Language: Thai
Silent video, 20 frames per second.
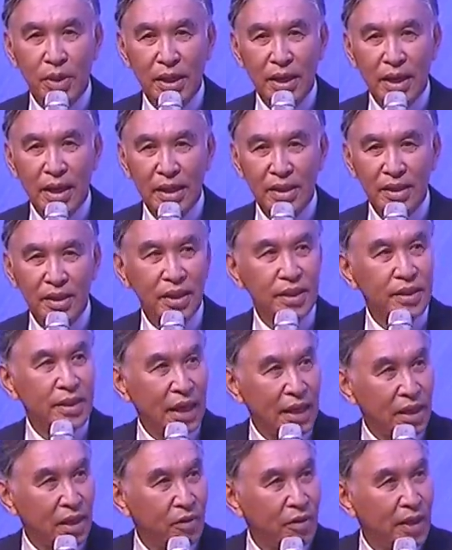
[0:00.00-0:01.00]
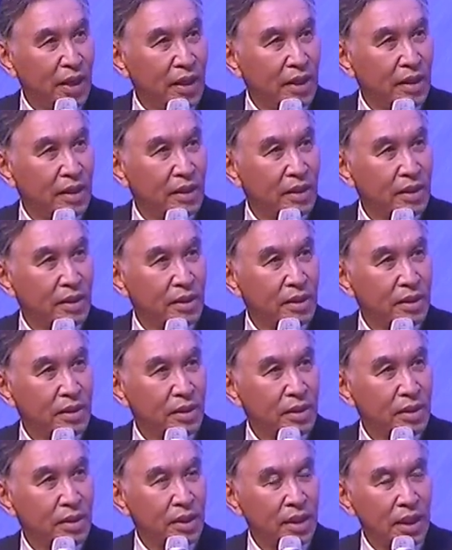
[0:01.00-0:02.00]
ริหารเครื่องจักรเหล่านั้น
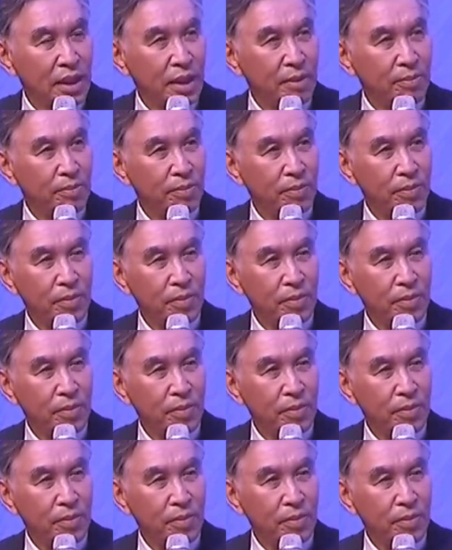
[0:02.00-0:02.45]
นะครับ